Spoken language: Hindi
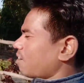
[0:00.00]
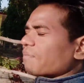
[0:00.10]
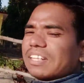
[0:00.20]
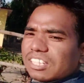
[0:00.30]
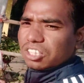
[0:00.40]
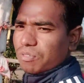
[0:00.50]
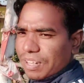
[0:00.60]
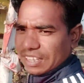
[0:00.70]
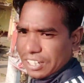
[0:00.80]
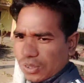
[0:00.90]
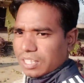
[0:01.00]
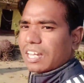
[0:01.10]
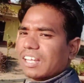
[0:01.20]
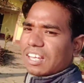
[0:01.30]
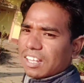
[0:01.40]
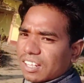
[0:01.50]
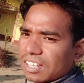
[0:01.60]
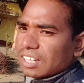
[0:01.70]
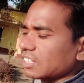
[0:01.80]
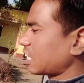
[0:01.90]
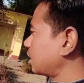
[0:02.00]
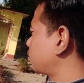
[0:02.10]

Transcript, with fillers: मंदिर तो मंदिर होता है चाहे